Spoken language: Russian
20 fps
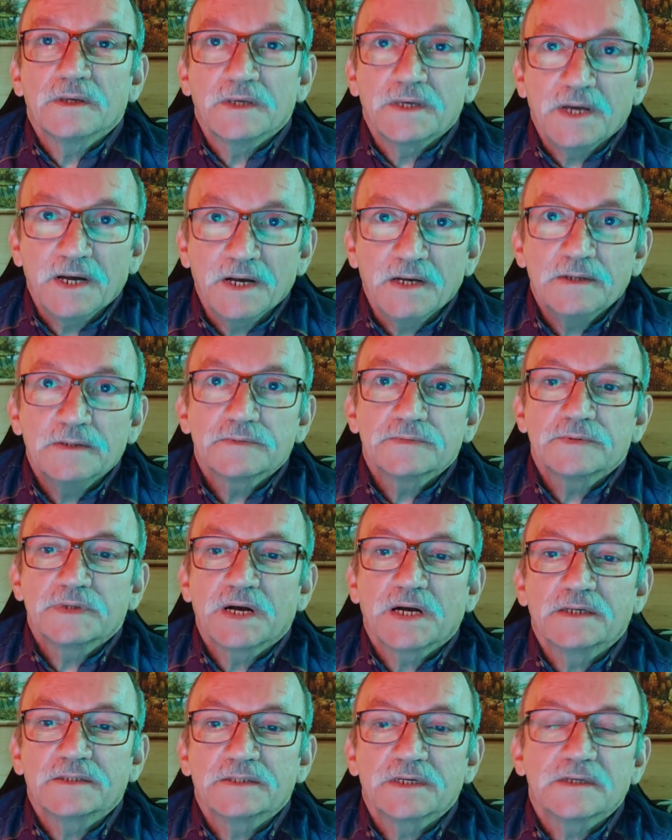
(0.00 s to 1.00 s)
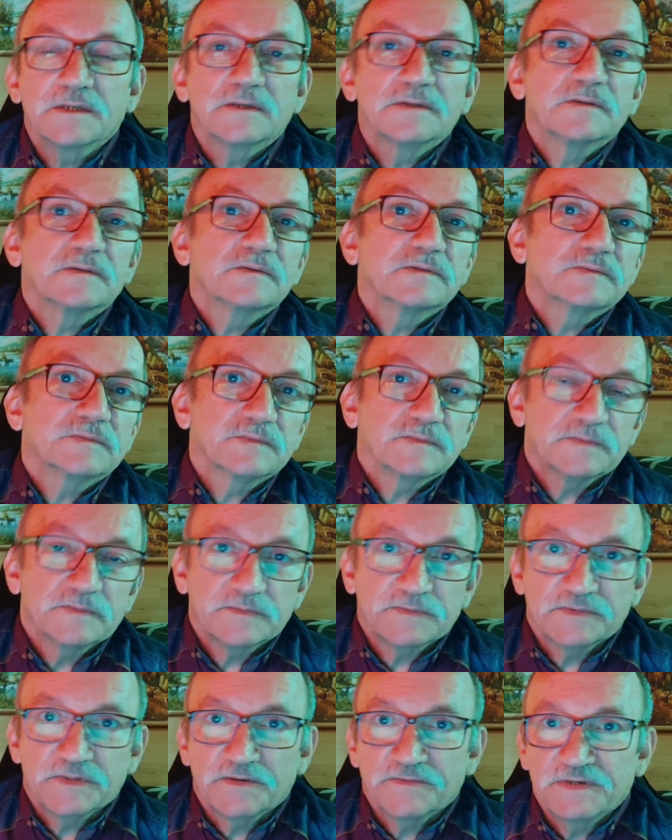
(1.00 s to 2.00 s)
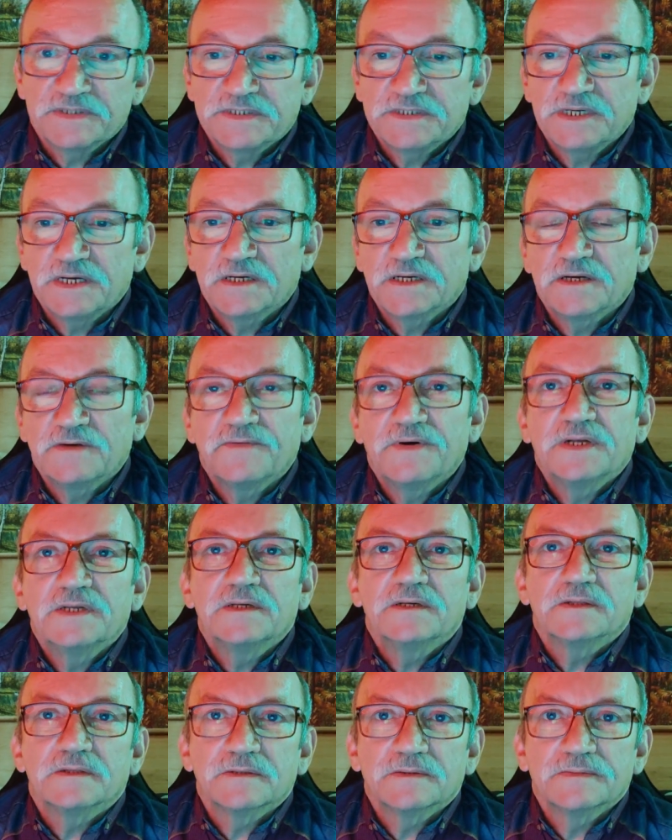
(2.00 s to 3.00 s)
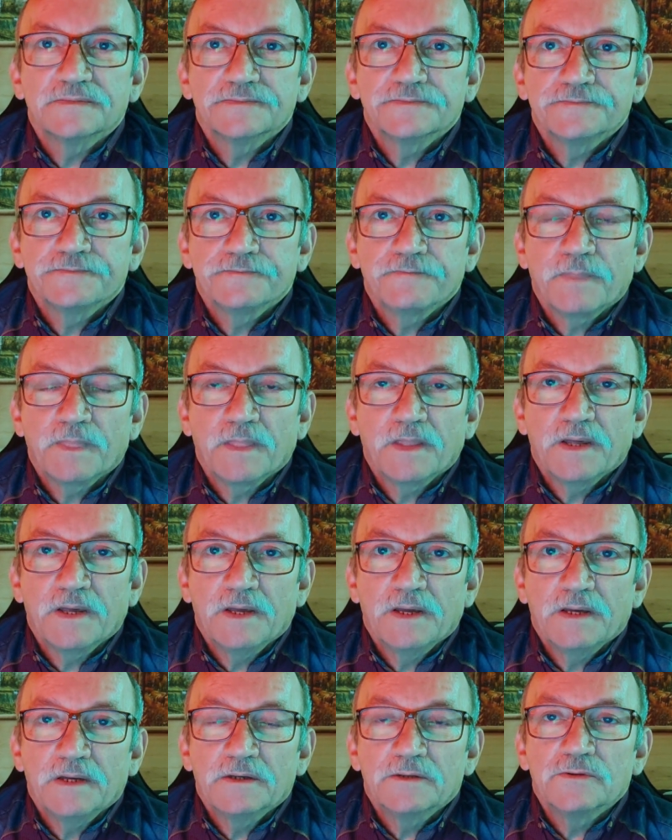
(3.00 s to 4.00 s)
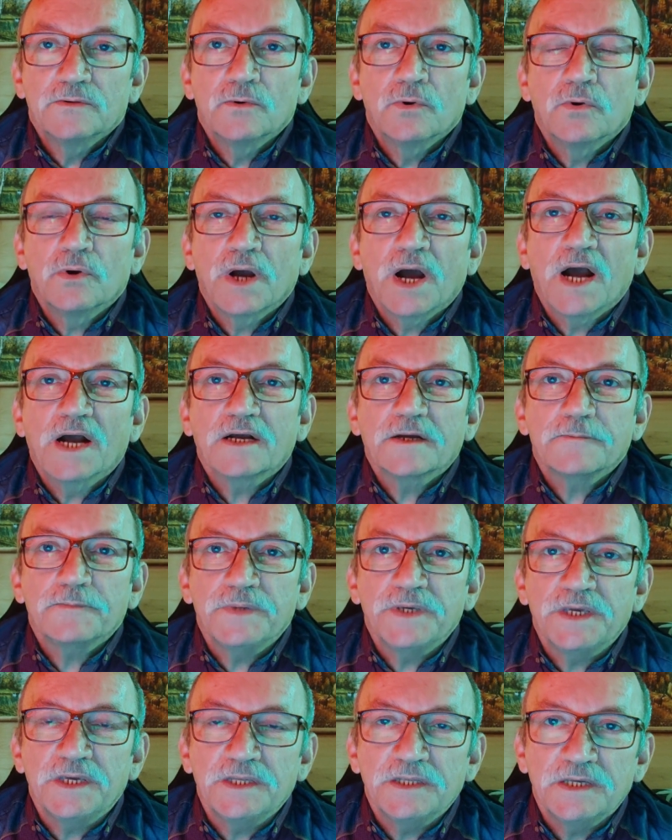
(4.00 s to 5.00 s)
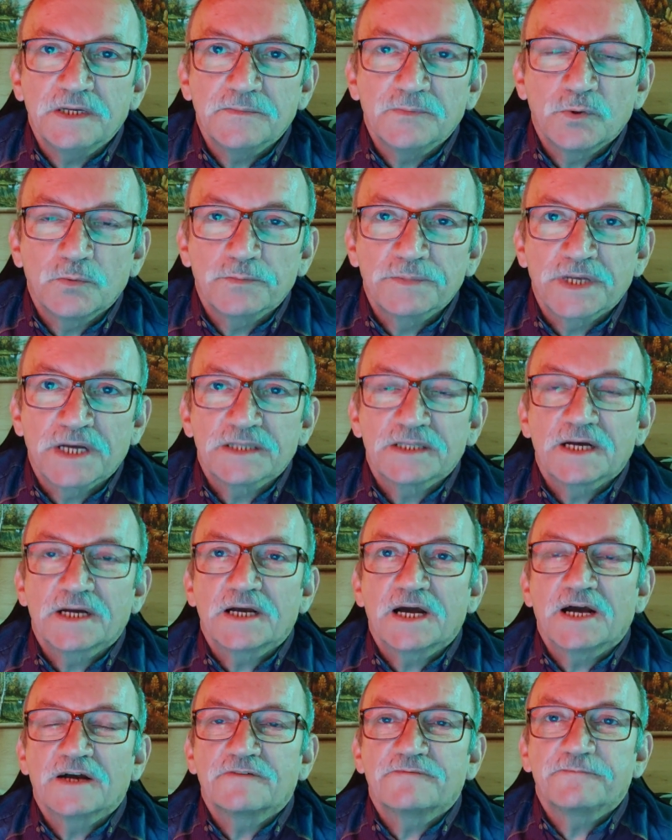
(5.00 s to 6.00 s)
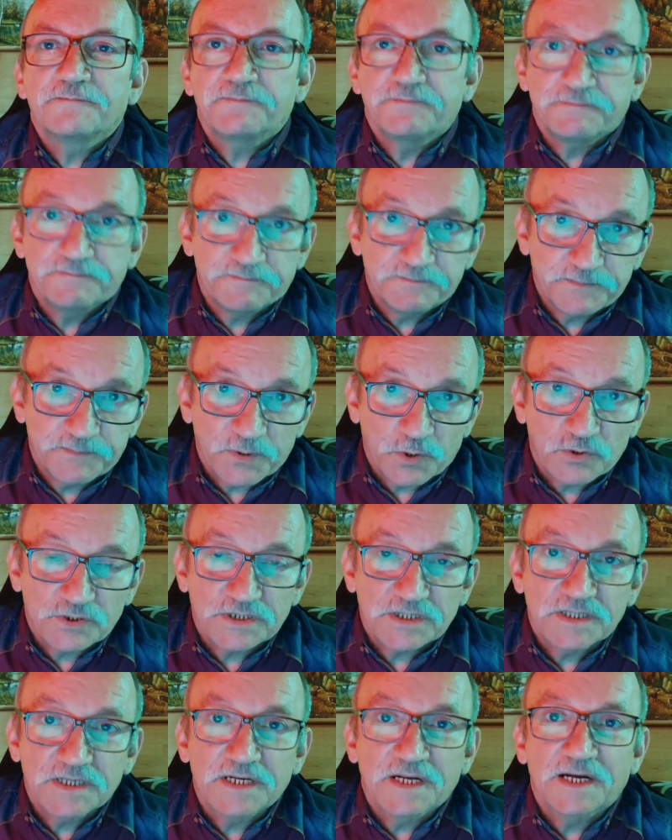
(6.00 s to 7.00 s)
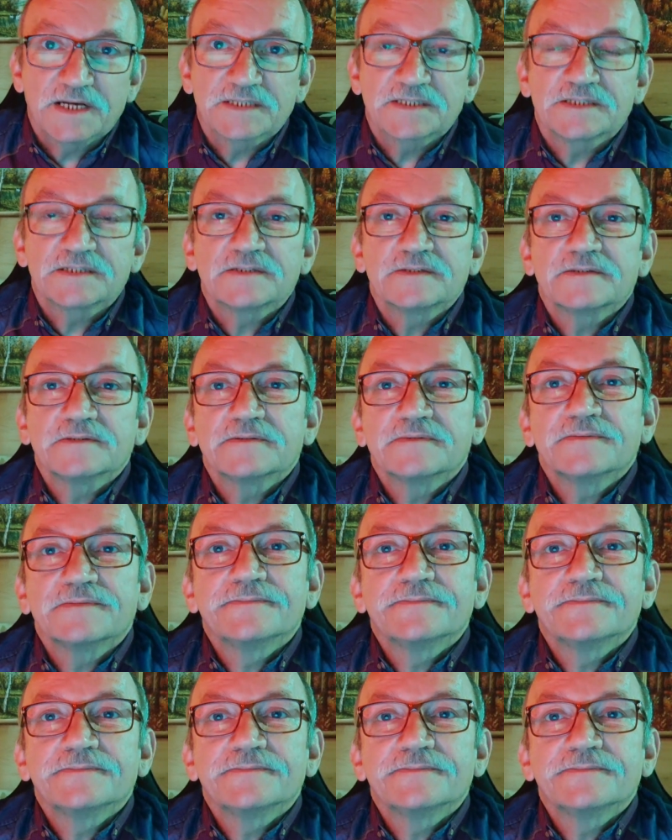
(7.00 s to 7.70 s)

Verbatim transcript: Я как-то в новостях говорил, ну как минимум надо как в прошлый раз,